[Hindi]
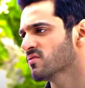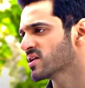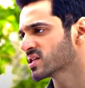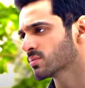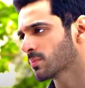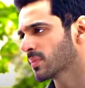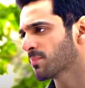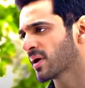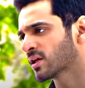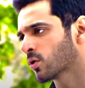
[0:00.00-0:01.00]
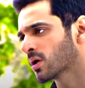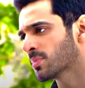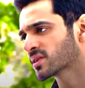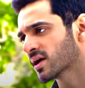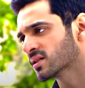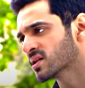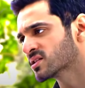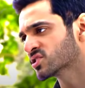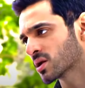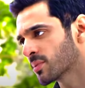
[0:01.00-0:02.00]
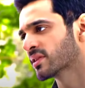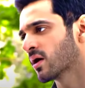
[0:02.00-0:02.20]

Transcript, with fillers: मैं वैसे भी अपने पैदा होने पे तहे दिल से